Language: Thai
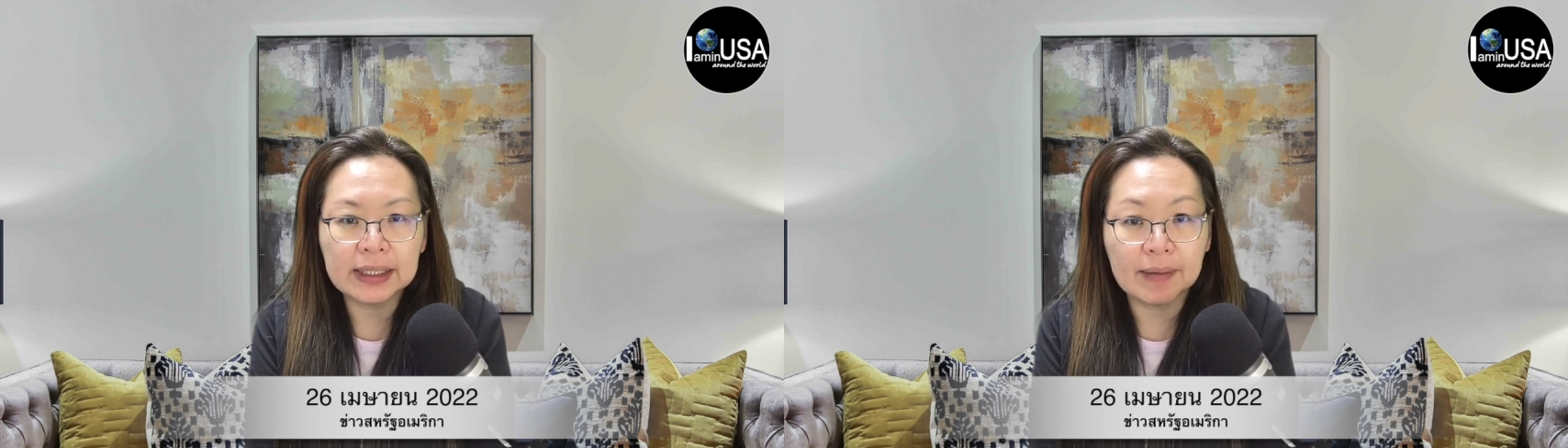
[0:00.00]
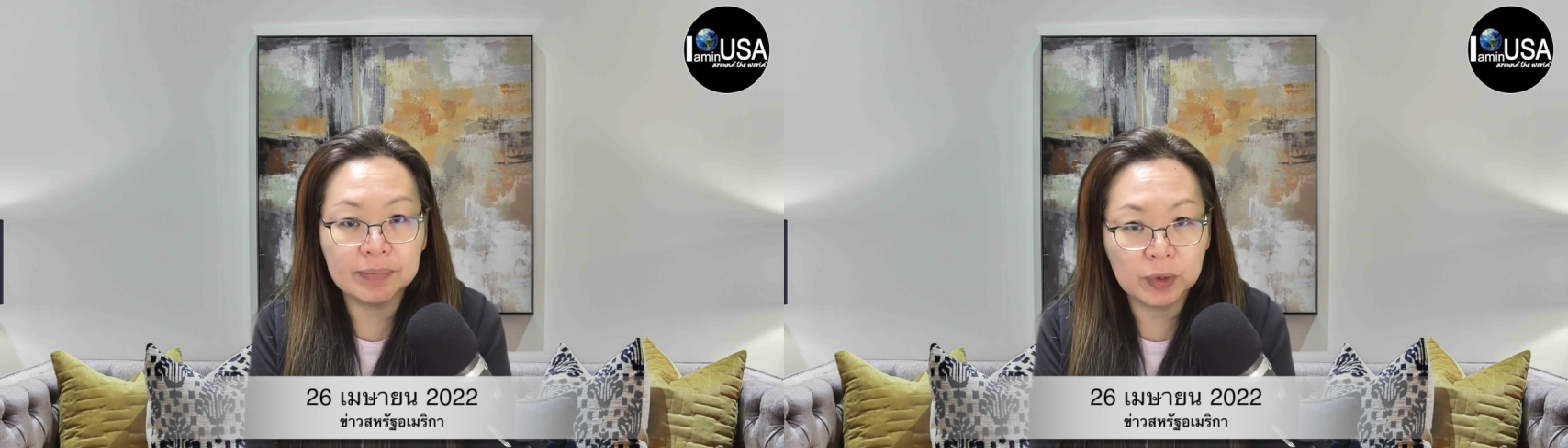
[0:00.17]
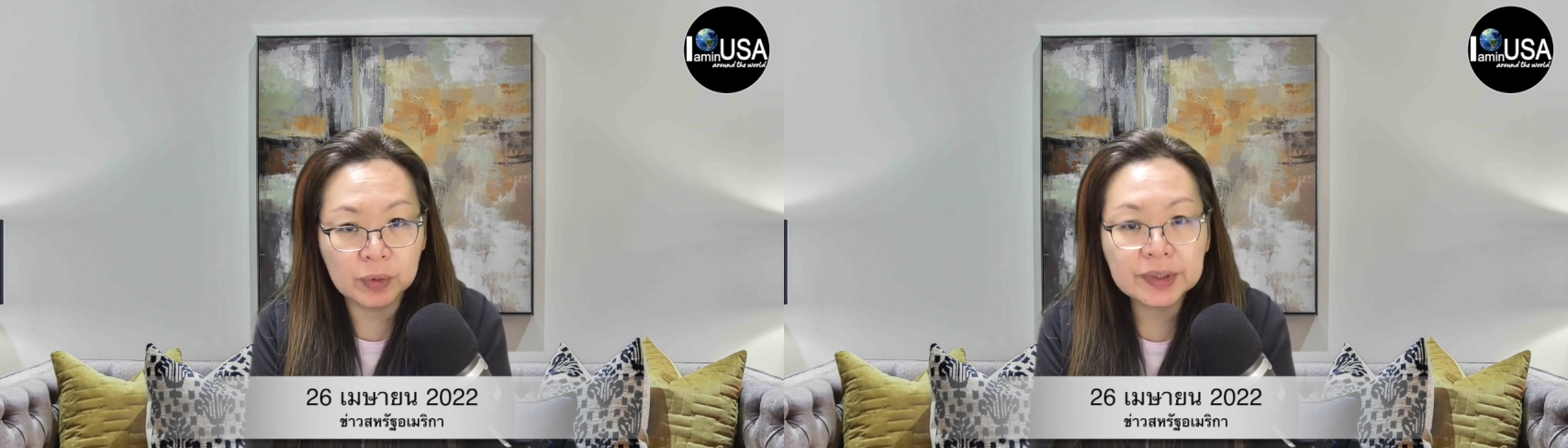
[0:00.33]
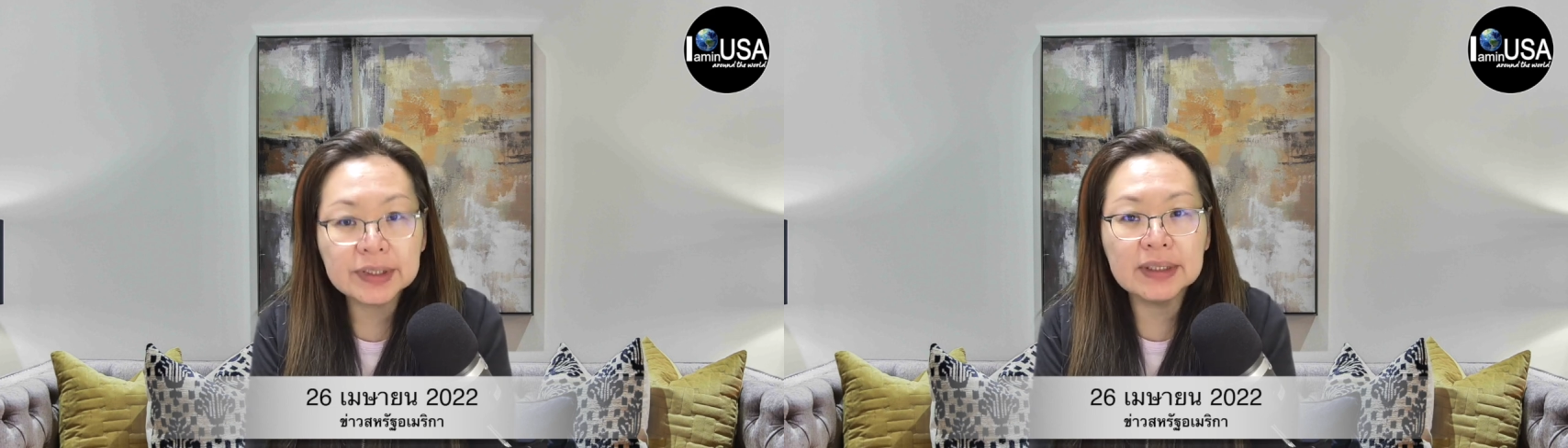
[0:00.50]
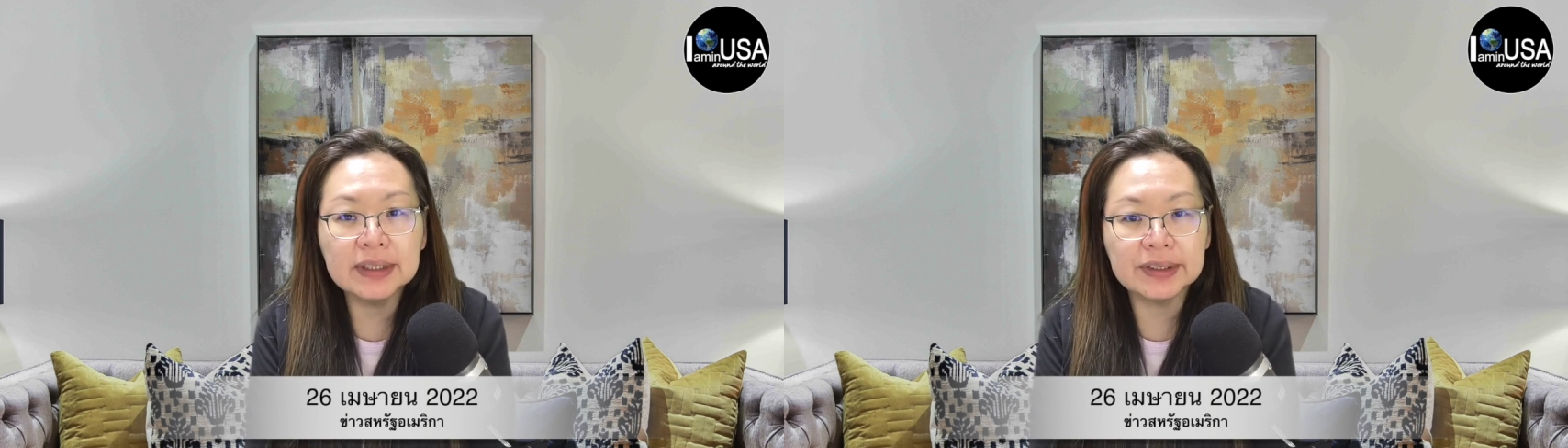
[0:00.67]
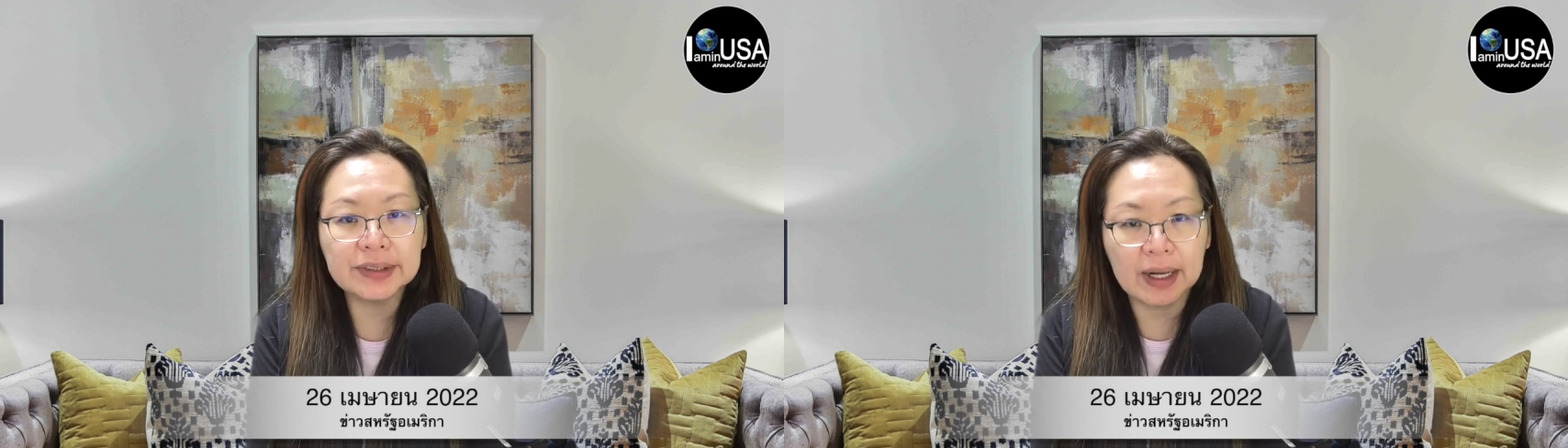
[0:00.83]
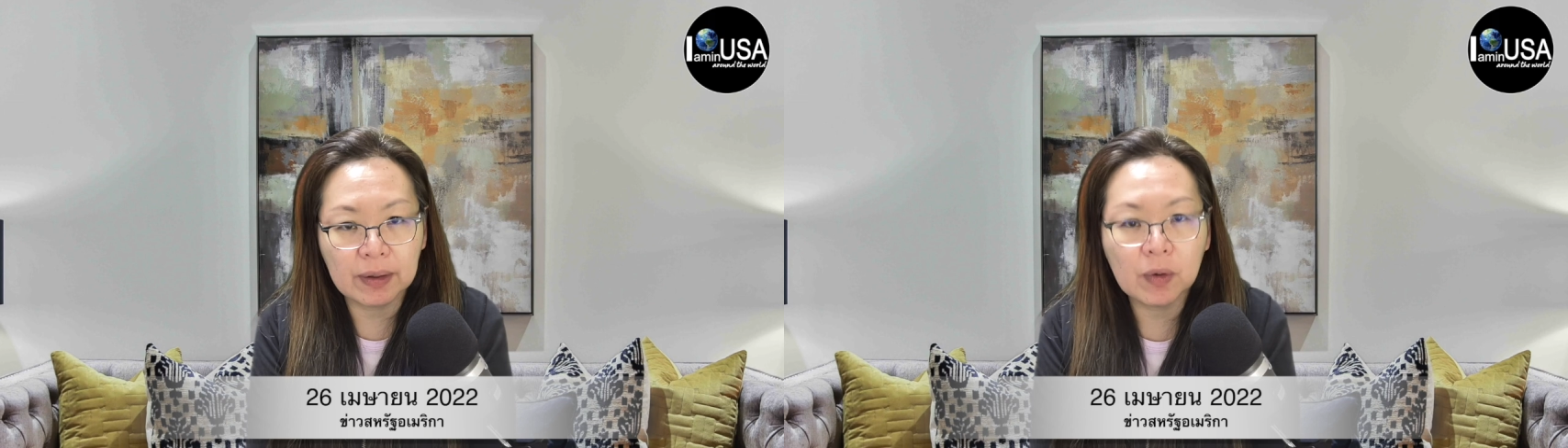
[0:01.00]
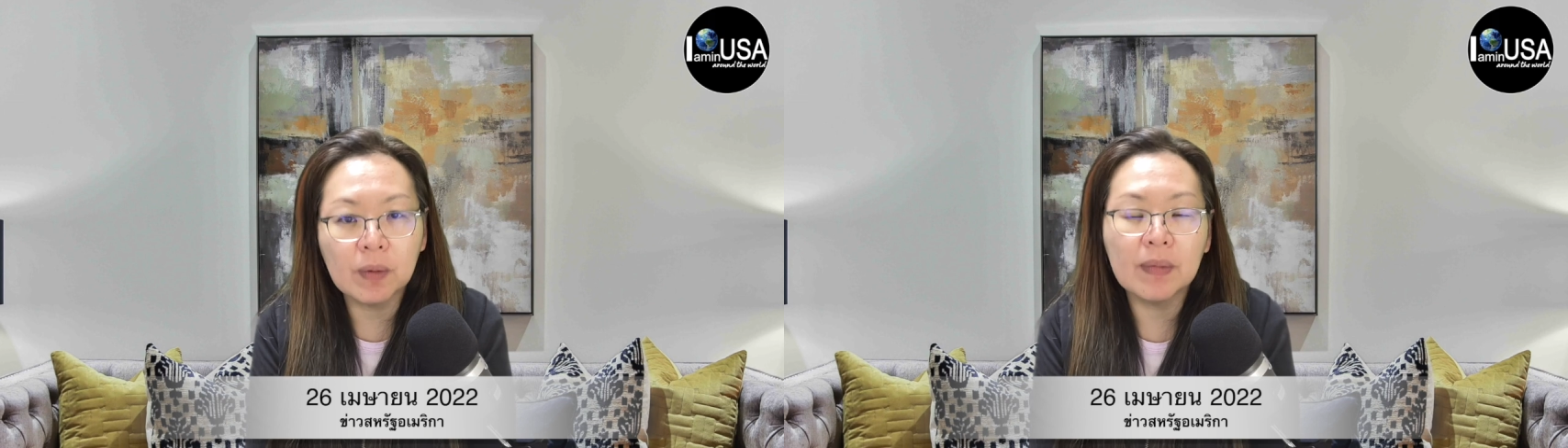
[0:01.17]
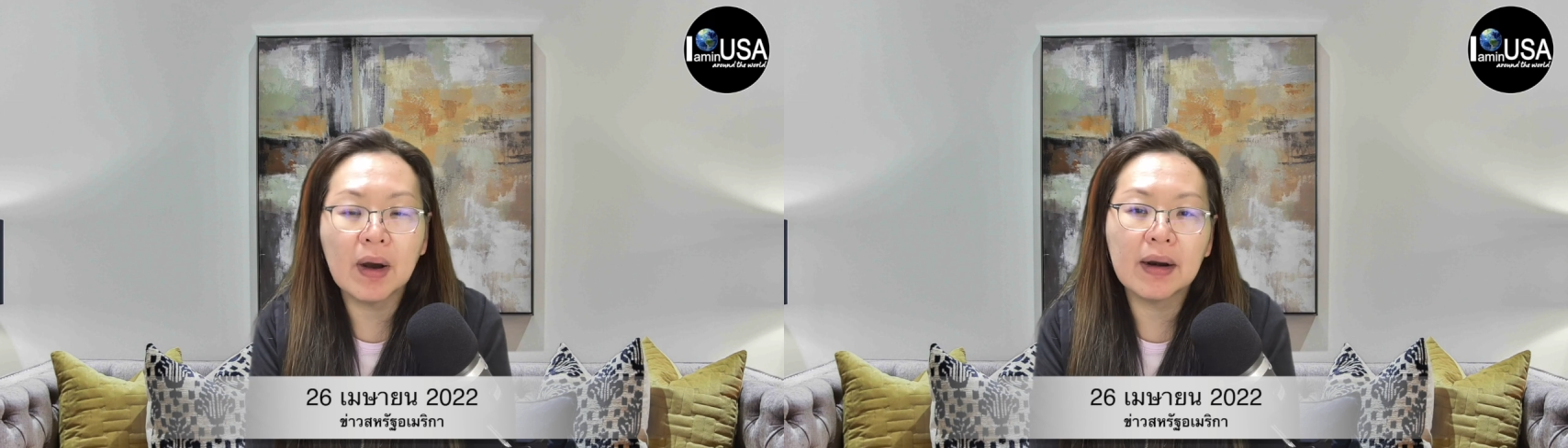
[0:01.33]
กับทุกสื่อสัง
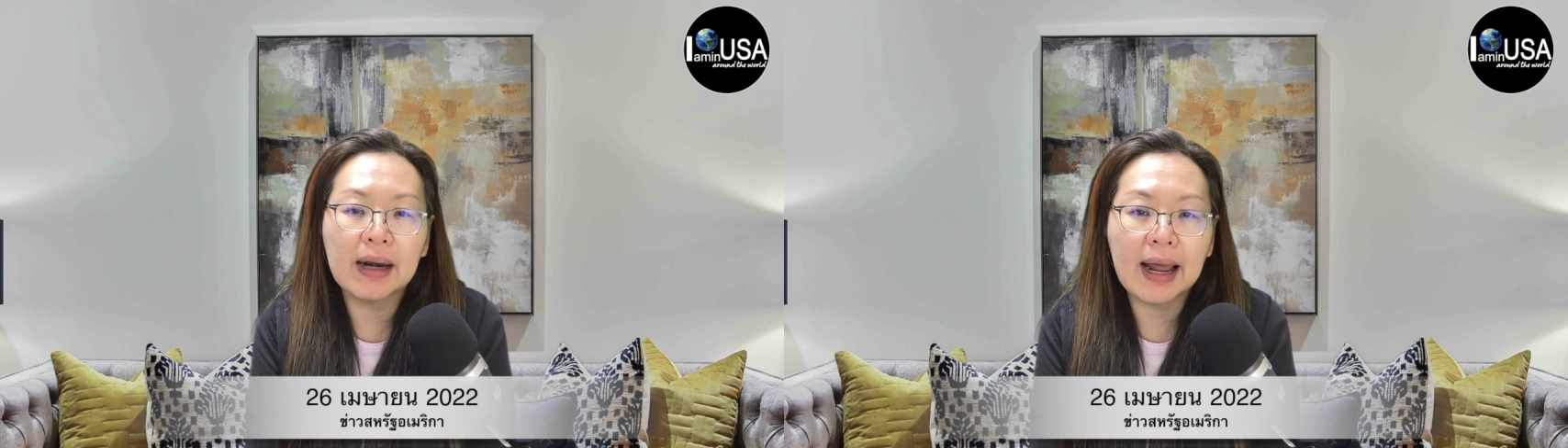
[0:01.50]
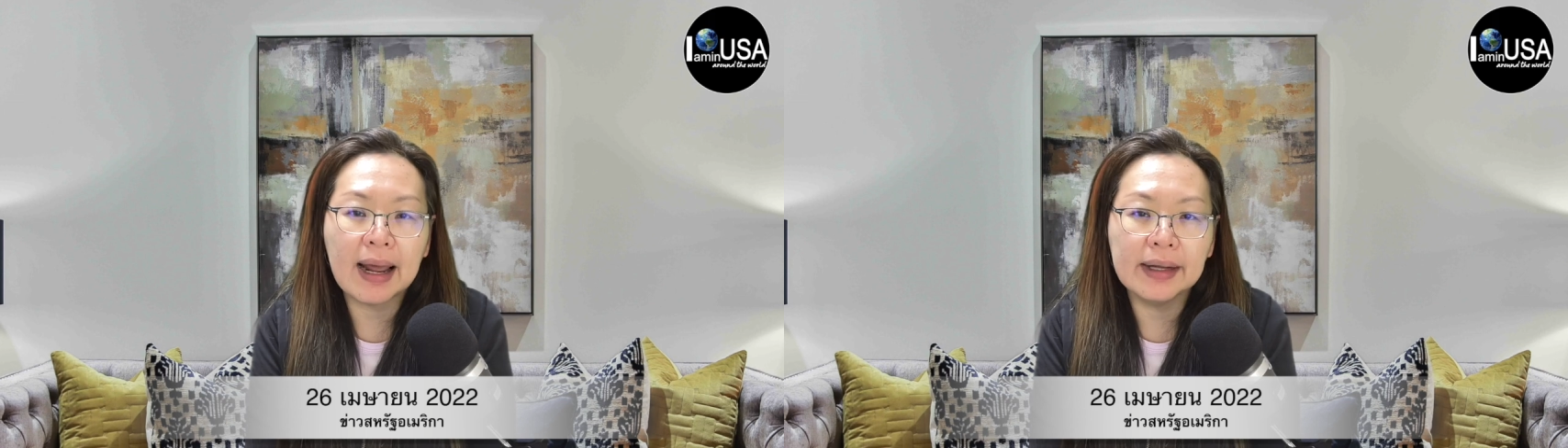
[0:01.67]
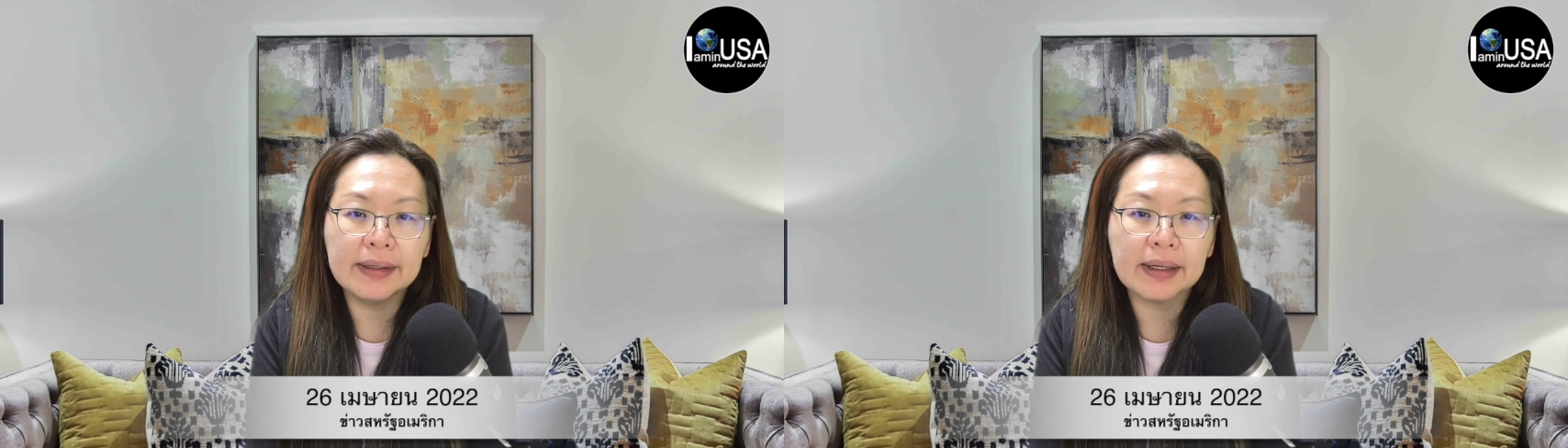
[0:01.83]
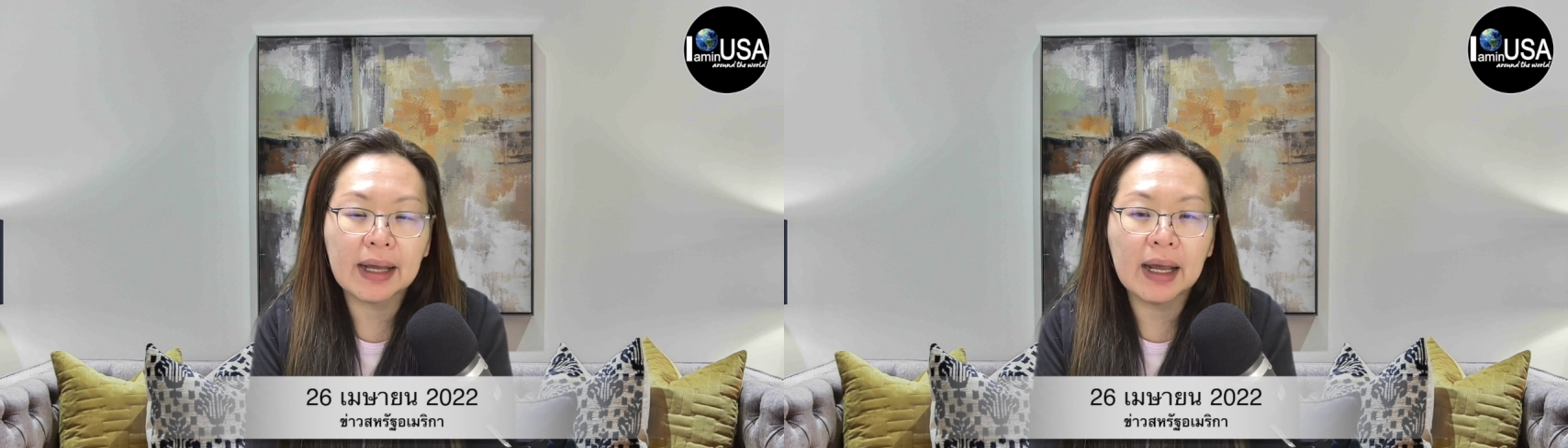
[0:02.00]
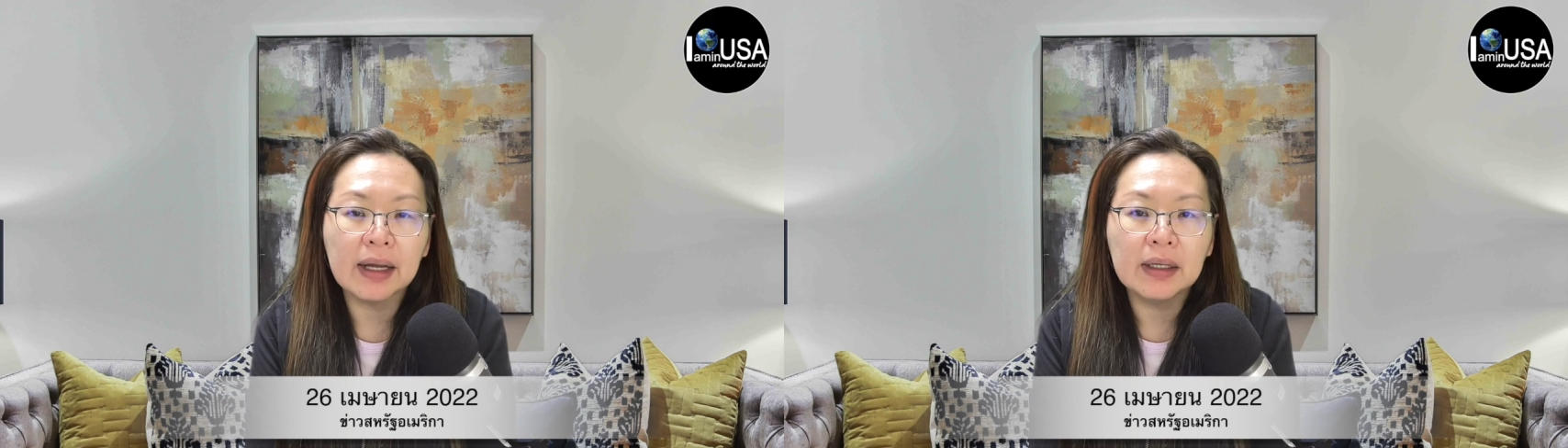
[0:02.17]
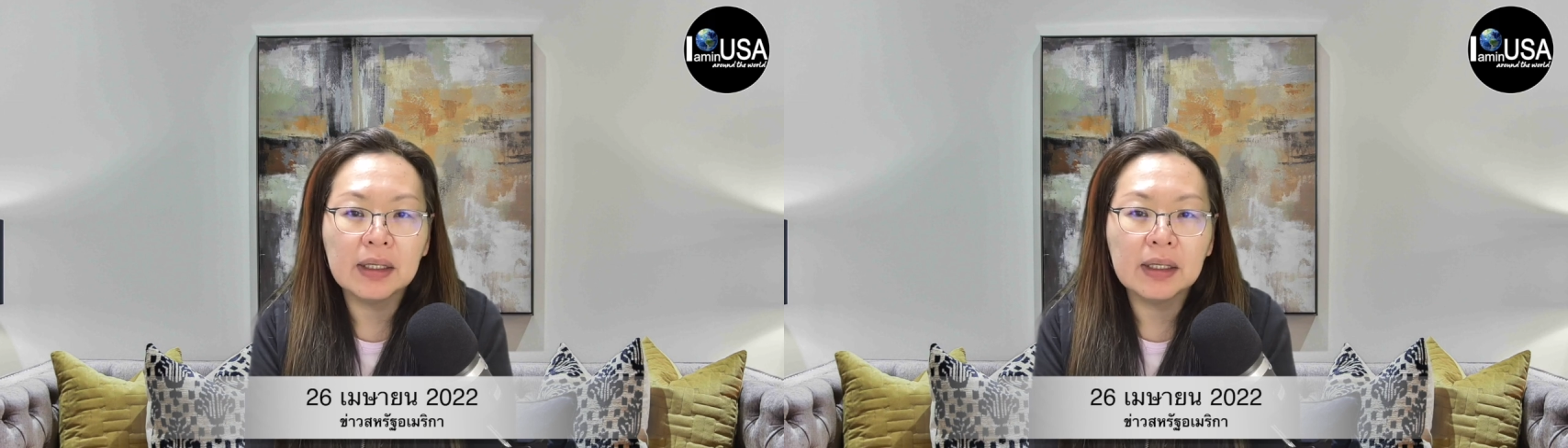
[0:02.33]
คมออนไลน์นะคะ